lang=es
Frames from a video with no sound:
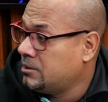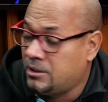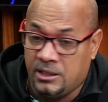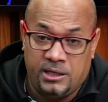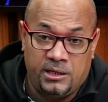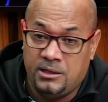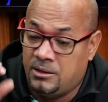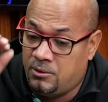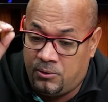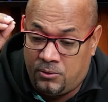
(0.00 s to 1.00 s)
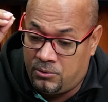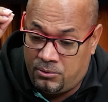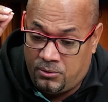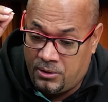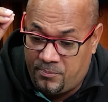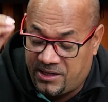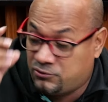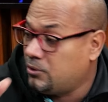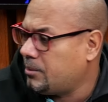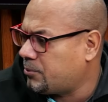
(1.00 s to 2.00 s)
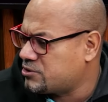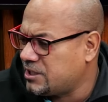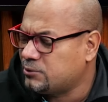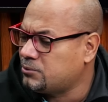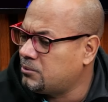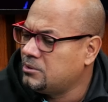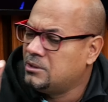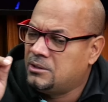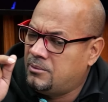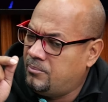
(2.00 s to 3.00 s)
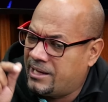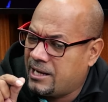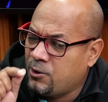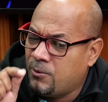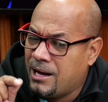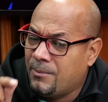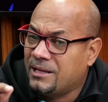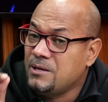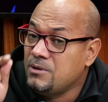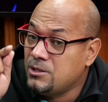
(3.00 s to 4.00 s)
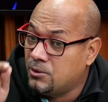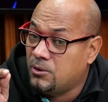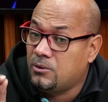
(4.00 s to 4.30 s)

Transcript: Él lo, expresó, que por cierto, Barack Obama adivinó.